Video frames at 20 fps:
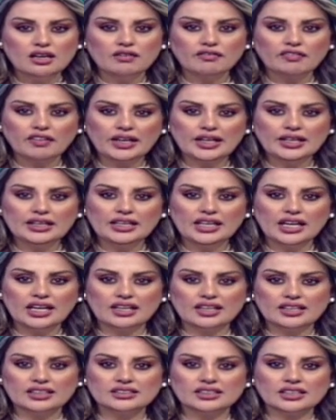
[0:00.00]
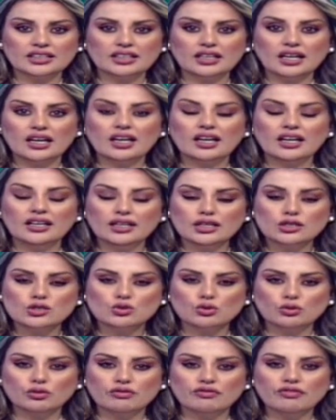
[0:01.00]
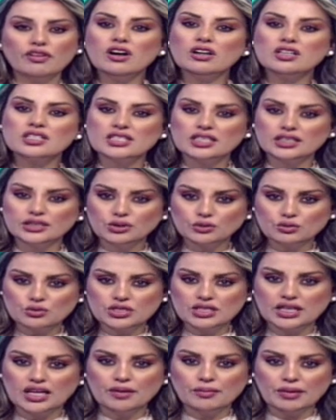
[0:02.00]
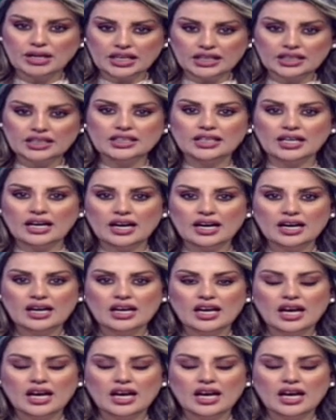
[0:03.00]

في حين أعلنت قناة فوكس نيوز الأمريكية